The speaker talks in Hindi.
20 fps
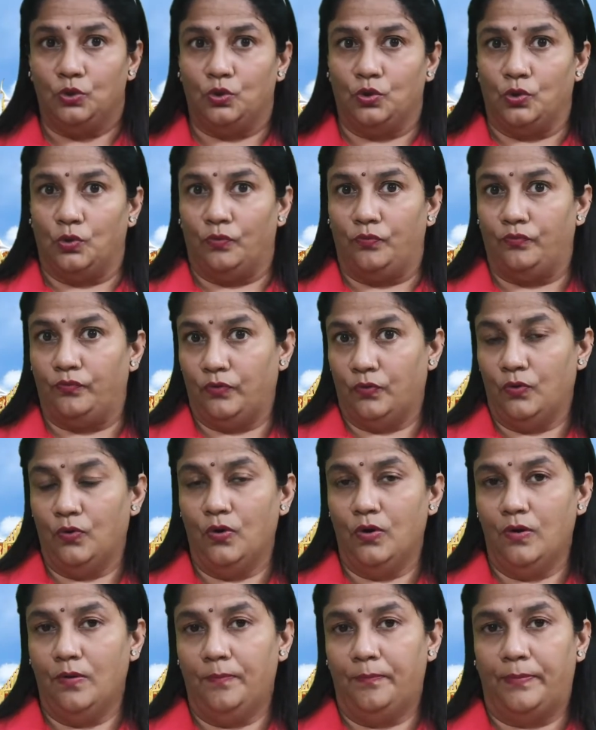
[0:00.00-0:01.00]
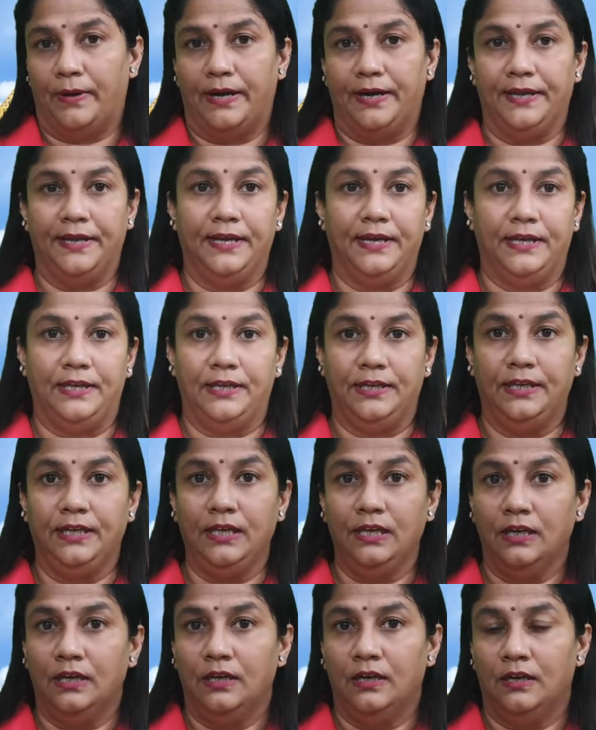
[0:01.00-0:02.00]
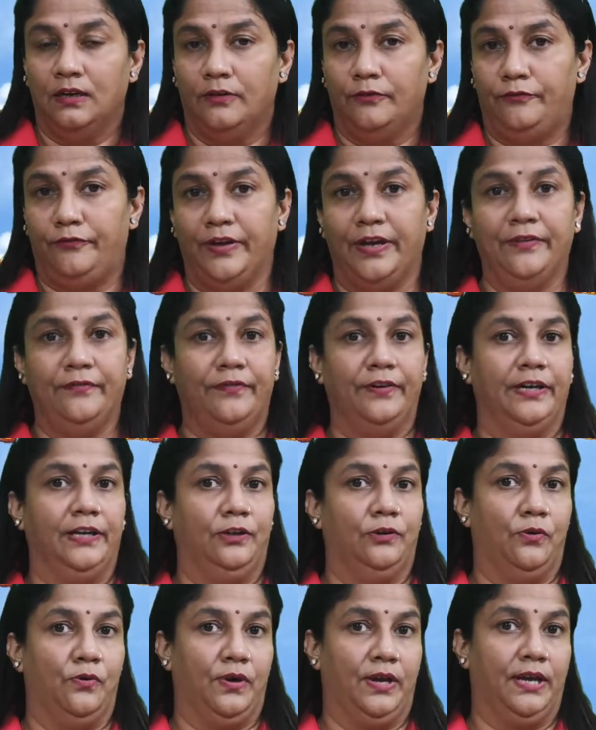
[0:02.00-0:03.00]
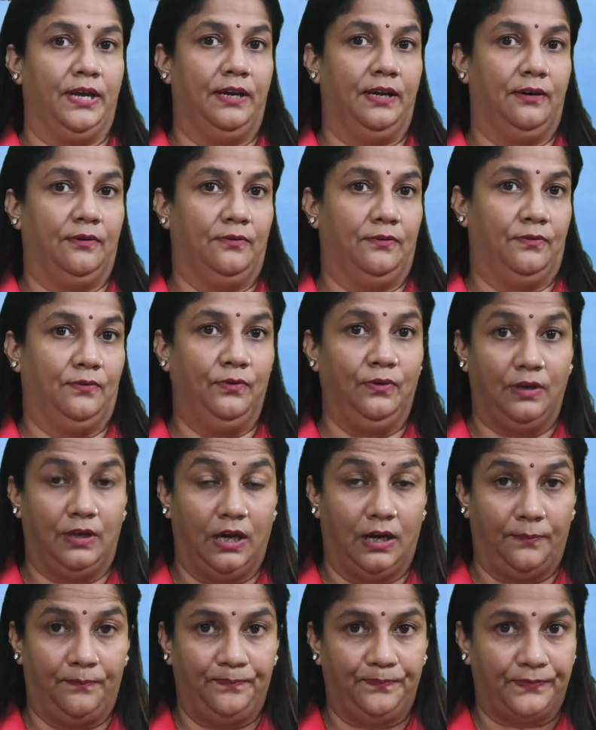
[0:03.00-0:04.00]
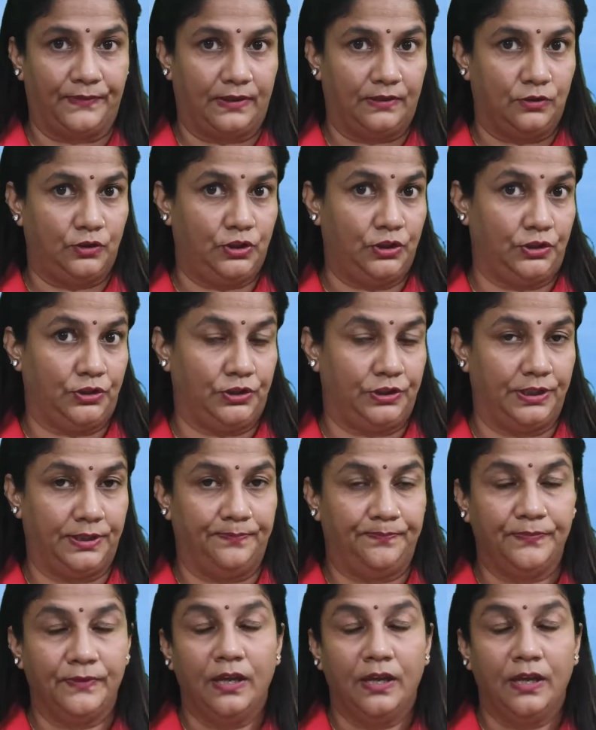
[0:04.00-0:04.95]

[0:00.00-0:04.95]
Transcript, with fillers: तो वो बड़े ही फेवरेट हो गया उनका शिष्य